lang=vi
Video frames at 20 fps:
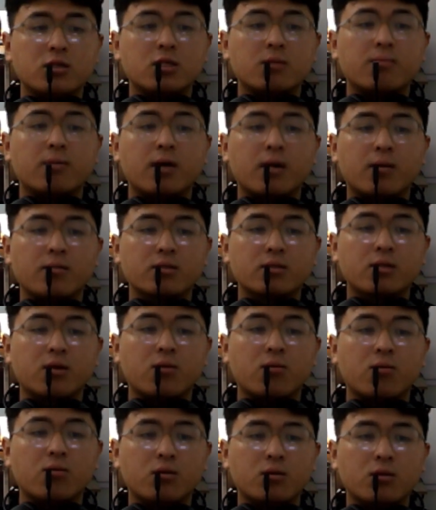3 năm
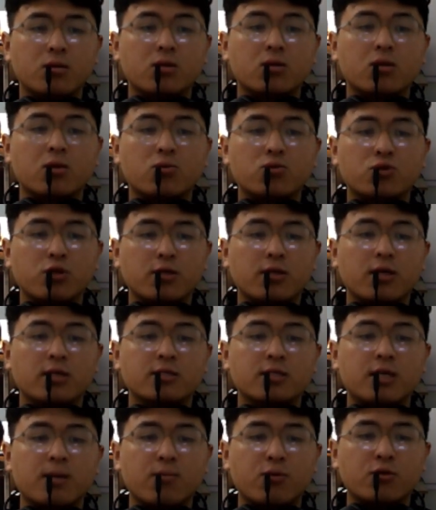sau, câu chuyện đã
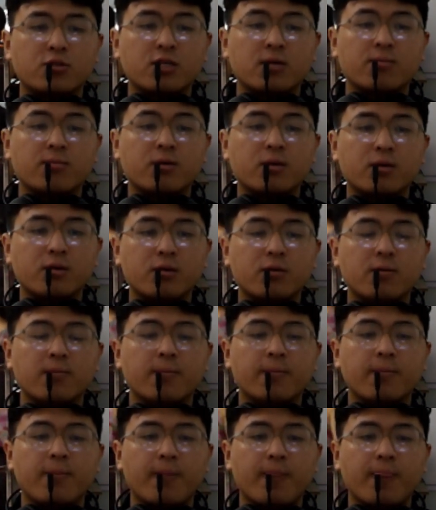sang một trang mới.
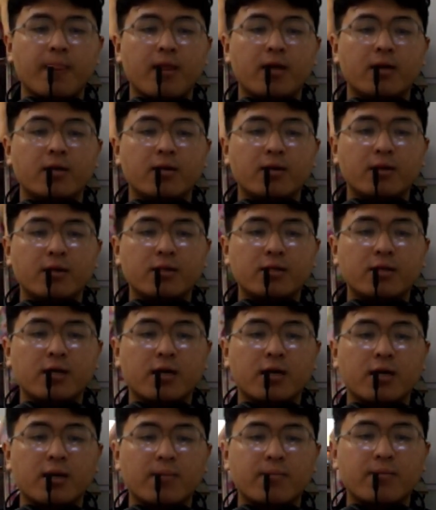
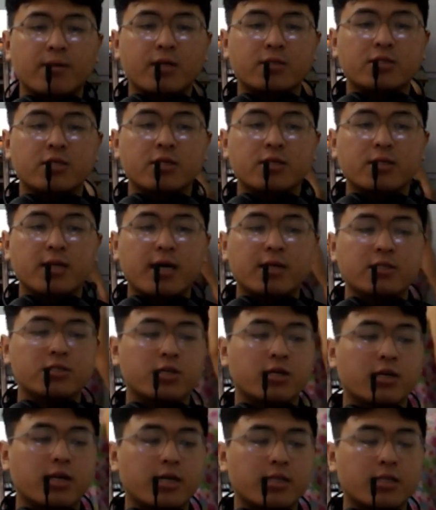Instagram đang trên đà trở
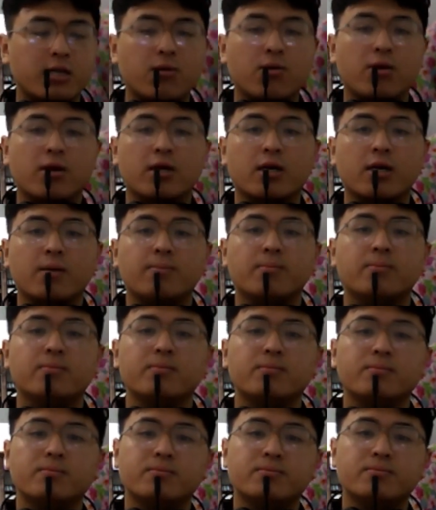lại thời hoàng kim.
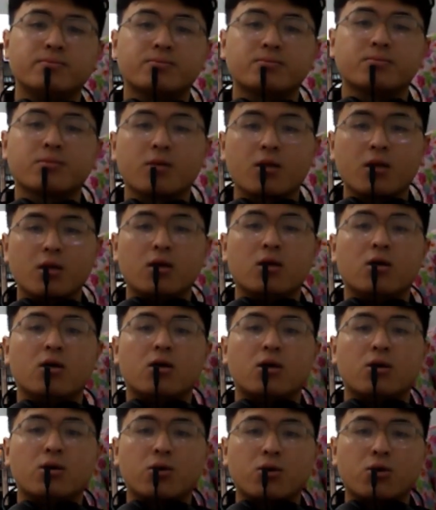
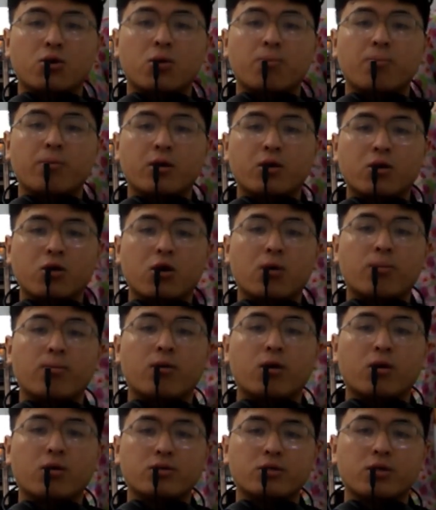Not because
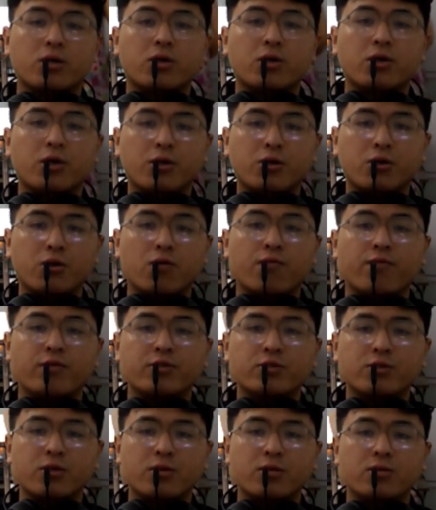of the
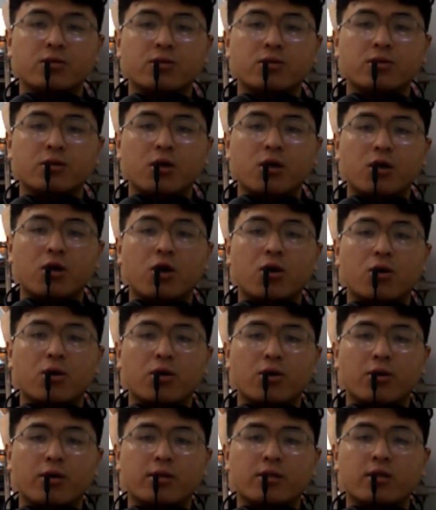innovation or
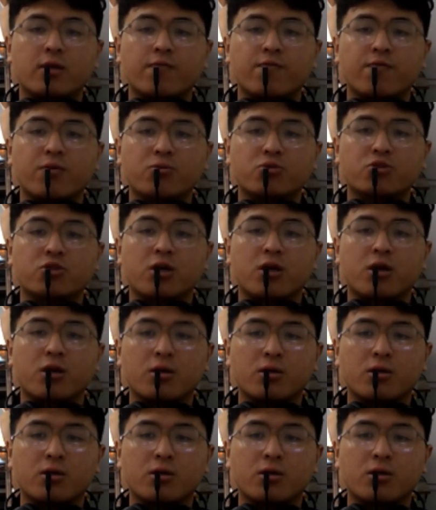creative future.